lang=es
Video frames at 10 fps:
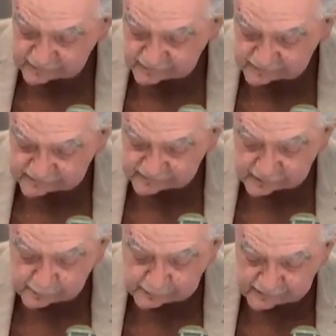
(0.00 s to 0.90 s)
del
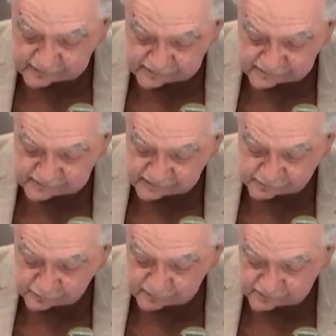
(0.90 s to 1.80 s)
Cenepret,
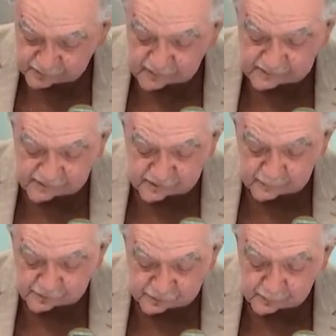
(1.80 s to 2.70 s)
Centro Nacional de
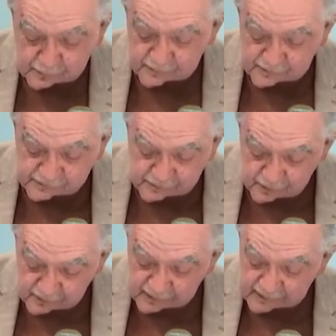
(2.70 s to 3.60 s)
Estimación,
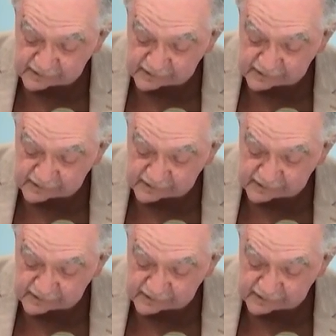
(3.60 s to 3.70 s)
Prevención